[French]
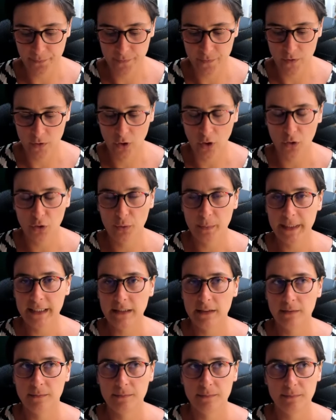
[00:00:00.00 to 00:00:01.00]
dans le
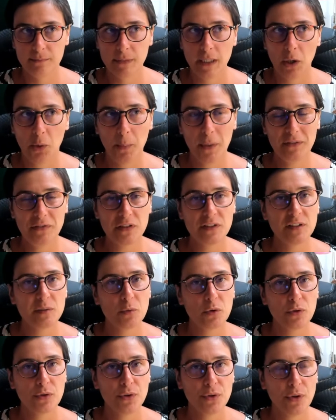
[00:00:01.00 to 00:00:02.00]
domaine, alors pas
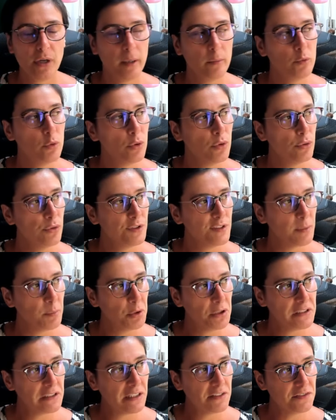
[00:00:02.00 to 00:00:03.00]
forcément que amoureux, ça
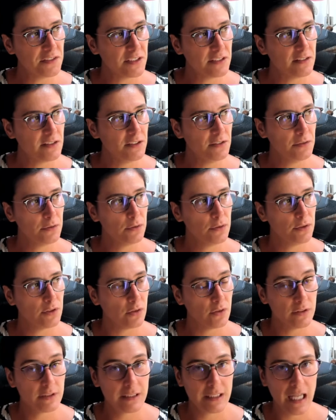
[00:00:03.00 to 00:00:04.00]
peut être affectif au
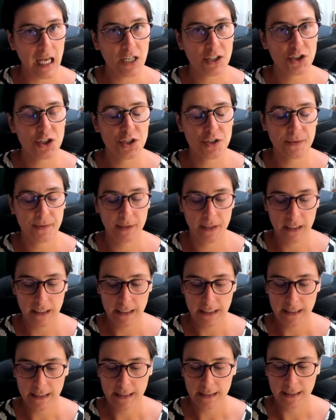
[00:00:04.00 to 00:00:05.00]
sens large.
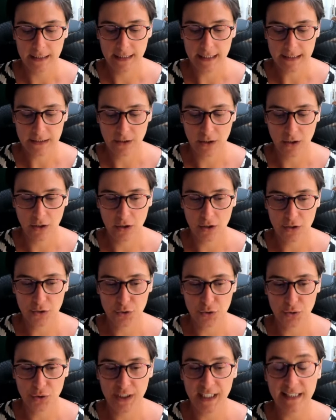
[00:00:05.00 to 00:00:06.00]
D'accord
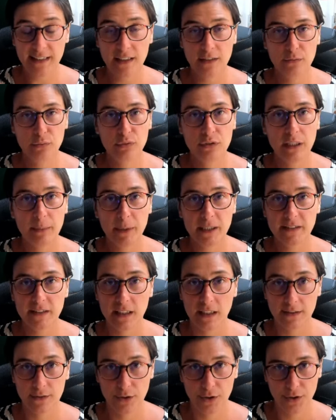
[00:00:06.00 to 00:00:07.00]
Vous dépassez
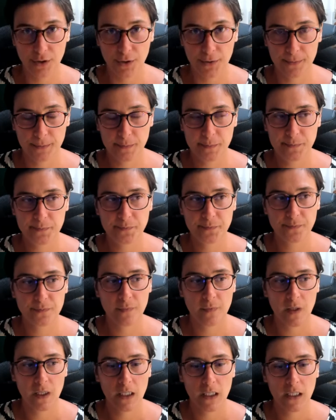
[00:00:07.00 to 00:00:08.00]
un deuil.
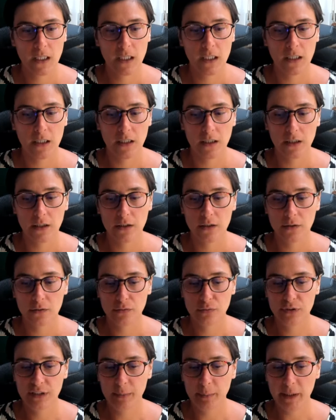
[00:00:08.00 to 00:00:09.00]
Euh,
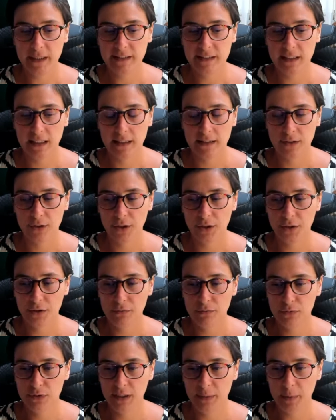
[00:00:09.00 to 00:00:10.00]
vous dépassez un deuil,
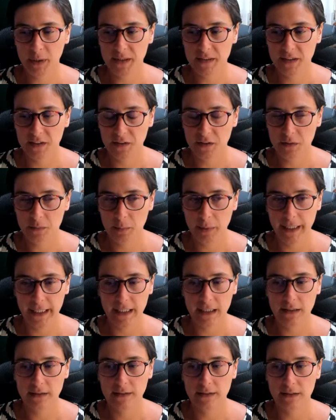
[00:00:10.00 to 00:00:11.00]
vous dépassez une
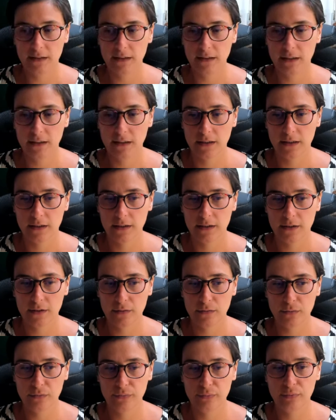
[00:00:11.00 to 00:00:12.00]
perte, euh,
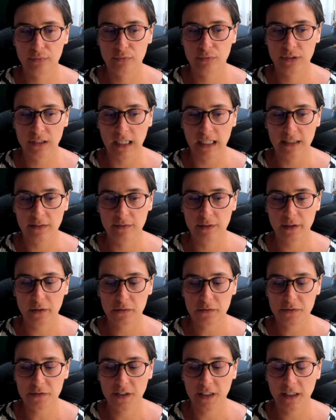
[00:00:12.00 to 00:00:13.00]
vous arrivez
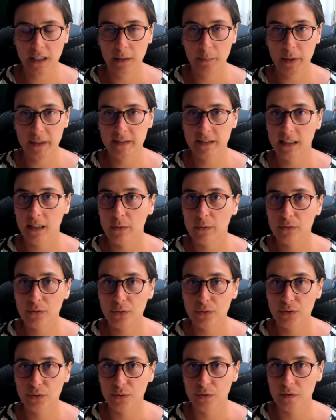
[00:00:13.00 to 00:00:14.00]
enfin à passer à
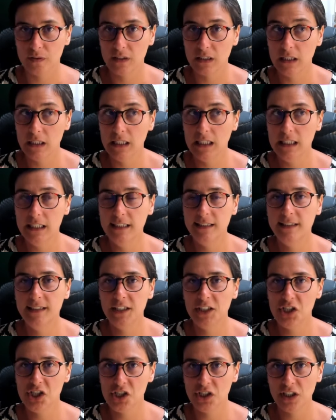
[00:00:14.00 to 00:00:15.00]
autre chose. C'est
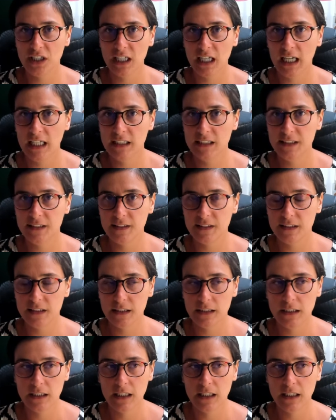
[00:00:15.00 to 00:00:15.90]
l'idée générale ici